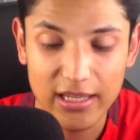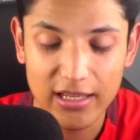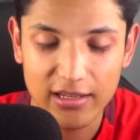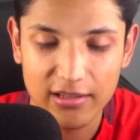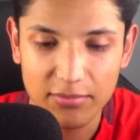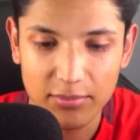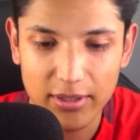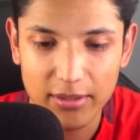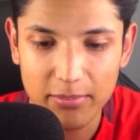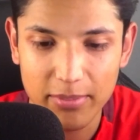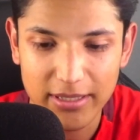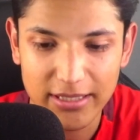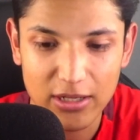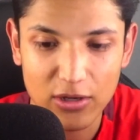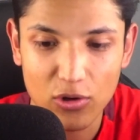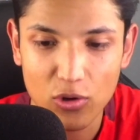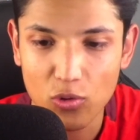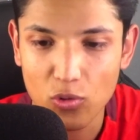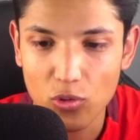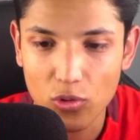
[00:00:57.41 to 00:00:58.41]
el split
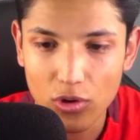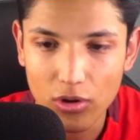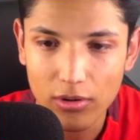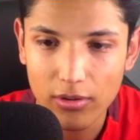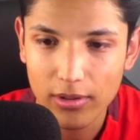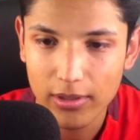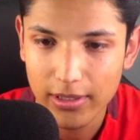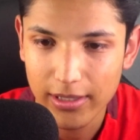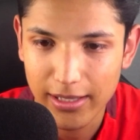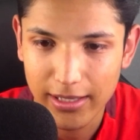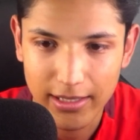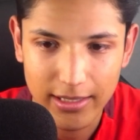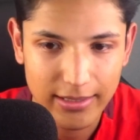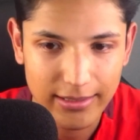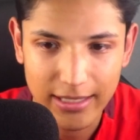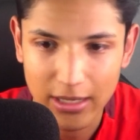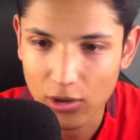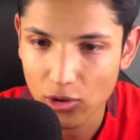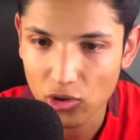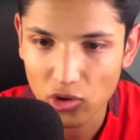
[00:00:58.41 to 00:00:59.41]
pasado no jugó y aquí
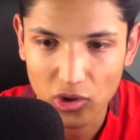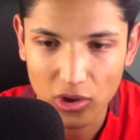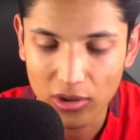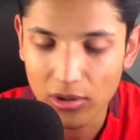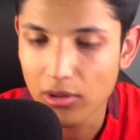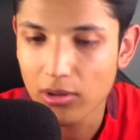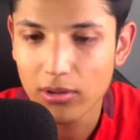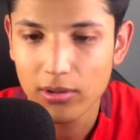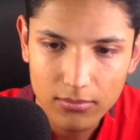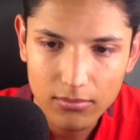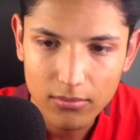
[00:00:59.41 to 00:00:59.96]
está con todo.